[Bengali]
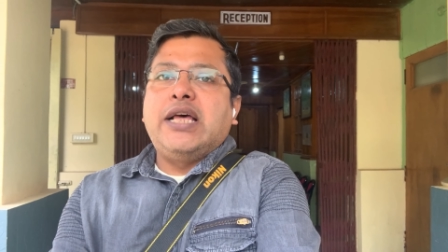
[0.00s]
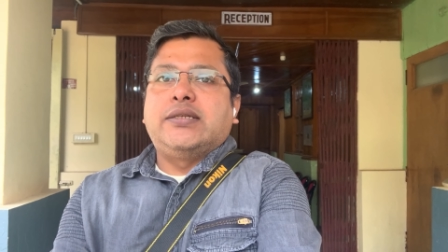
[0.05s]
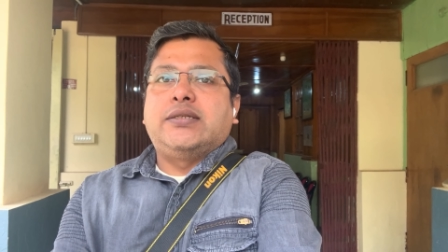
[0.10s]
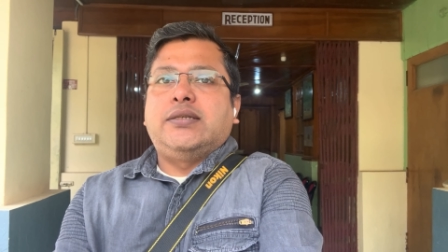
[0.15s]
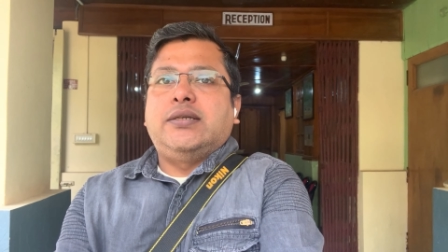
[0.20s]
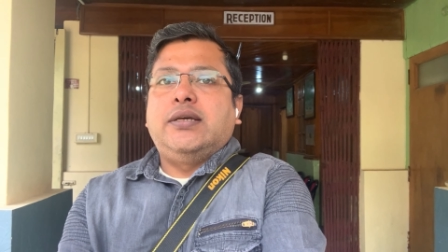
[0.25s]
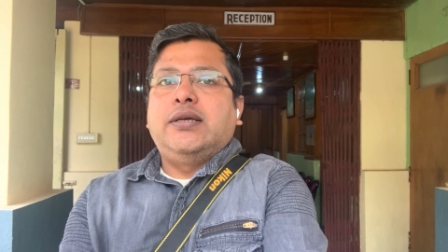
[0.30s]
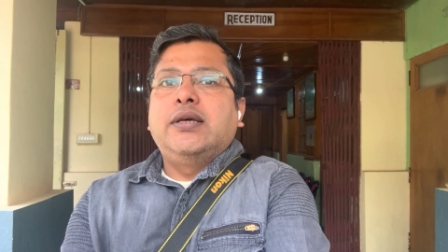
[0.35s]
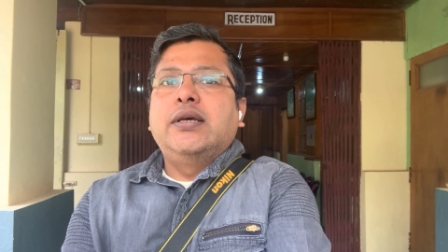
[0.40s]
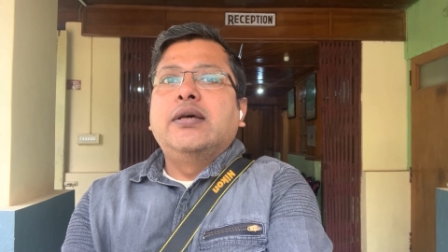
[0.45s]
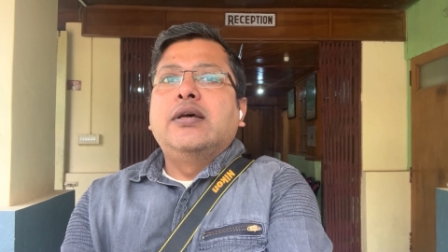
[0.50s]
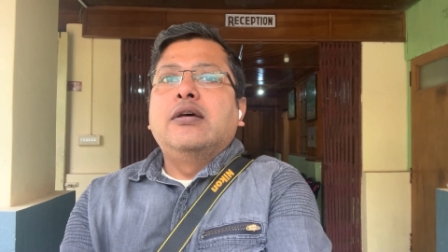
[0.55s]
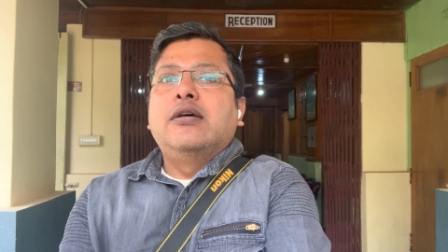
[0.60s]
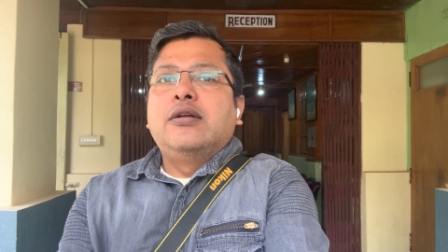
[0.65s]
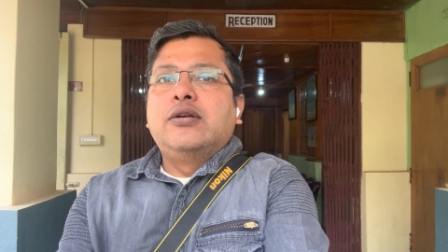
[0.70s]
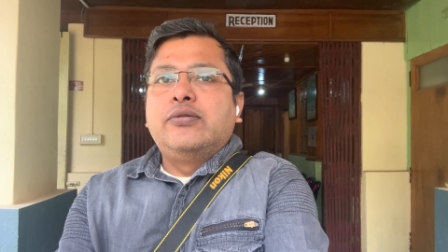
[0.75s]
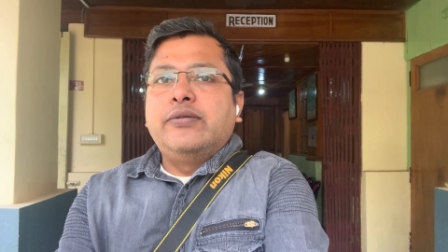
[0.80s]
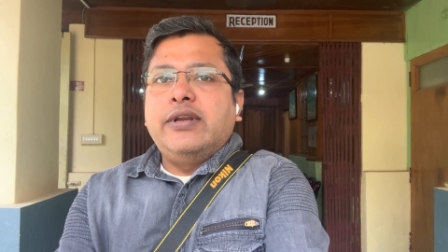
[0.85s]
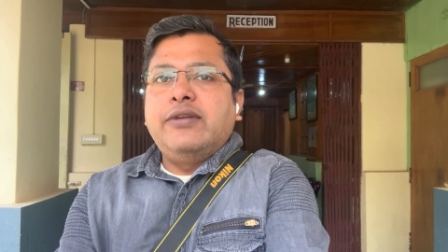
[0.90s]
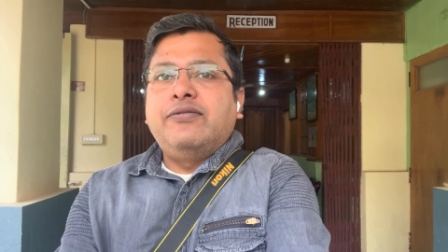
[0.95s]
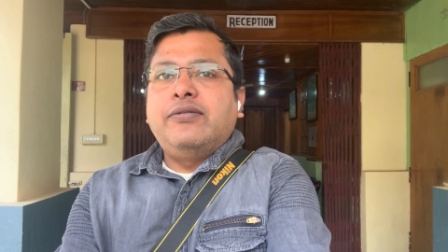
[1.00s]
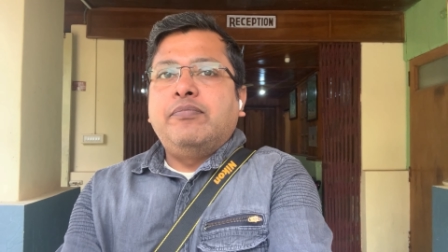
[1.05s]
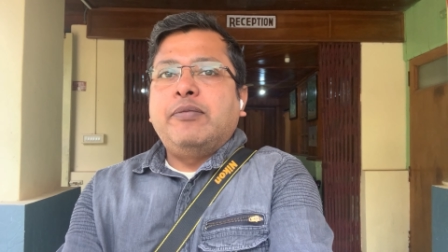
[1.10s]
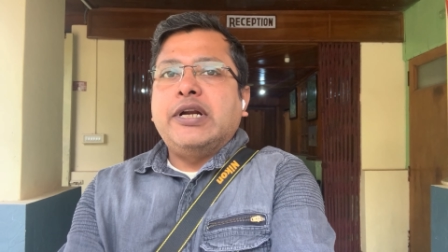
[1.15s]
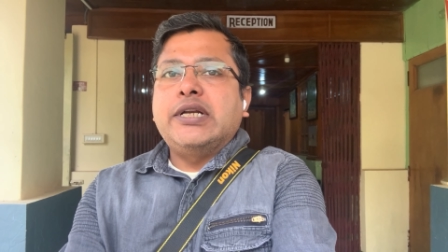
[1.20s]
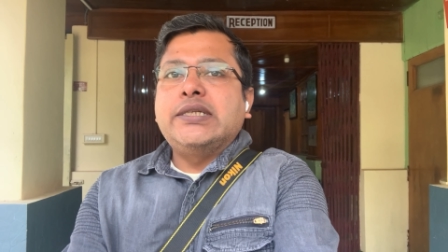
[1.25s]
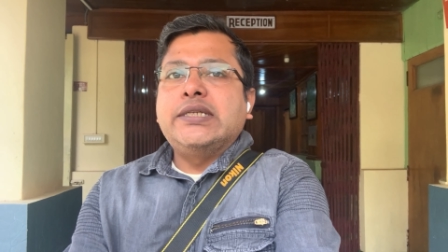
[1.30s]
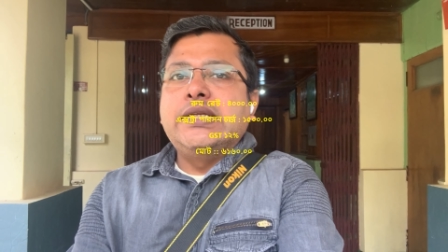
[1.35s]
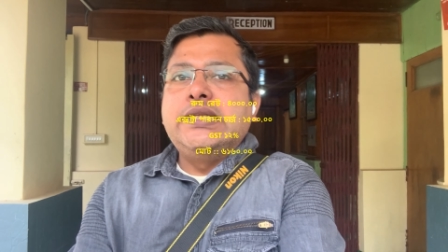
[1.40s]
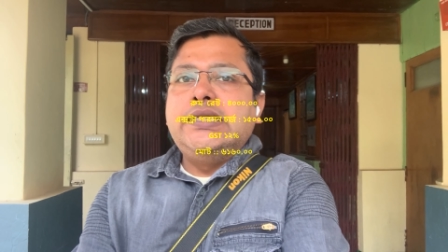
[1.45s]
প্লাস টুয়েলভ
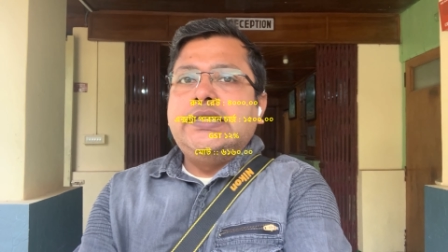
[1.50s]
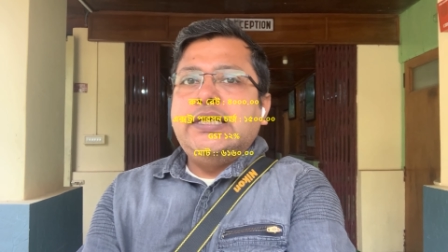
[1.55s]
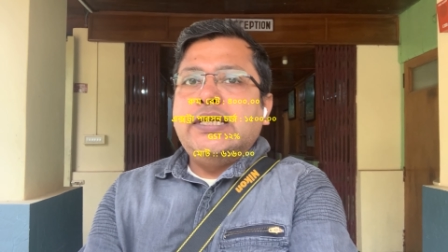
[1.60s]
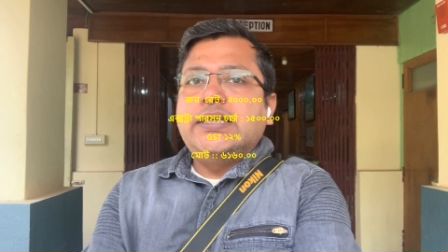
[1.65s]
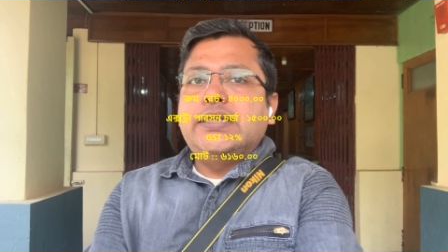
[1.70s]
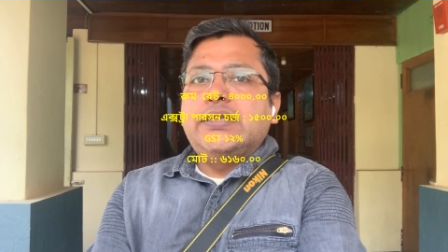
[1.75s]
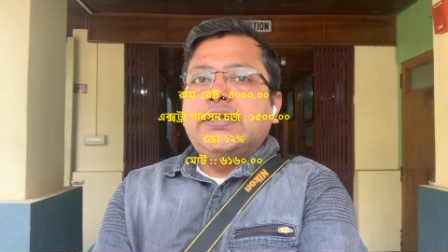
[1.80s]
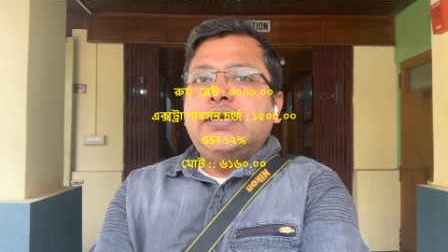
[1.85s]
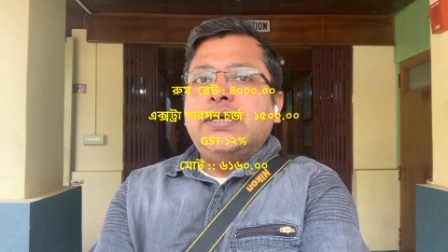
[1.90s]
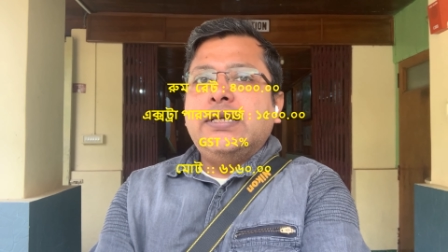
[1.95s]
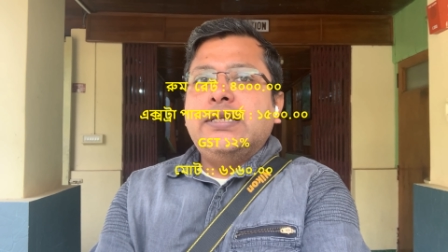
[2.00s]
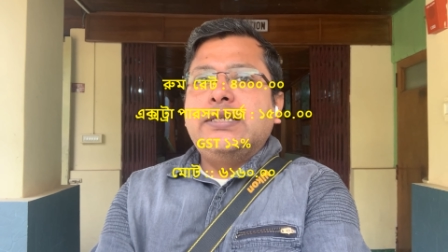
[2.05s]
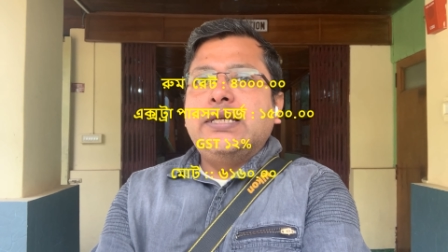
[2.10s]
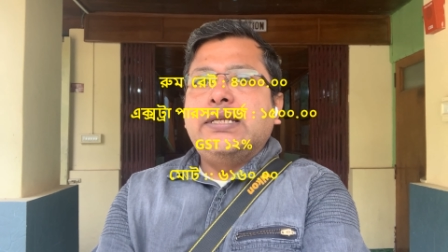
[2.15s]
পার্সেন্ট জিএসটি